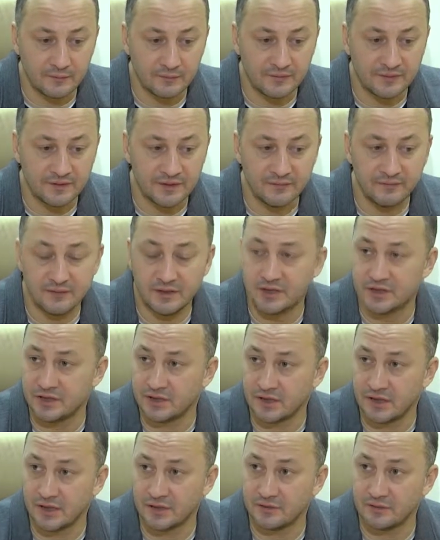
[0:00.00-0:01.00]
все
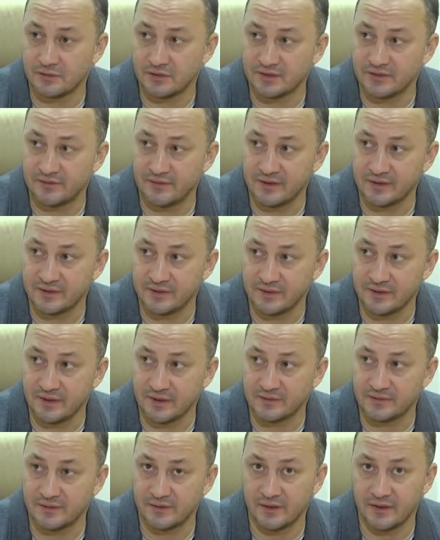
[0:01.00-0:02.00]
вещи, которые связаны
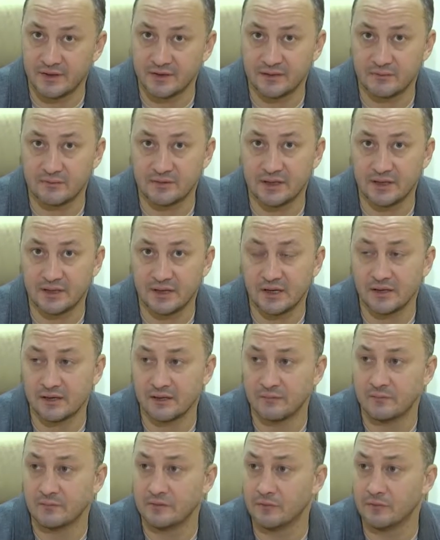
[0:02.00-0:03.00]
там с финансовым затратом,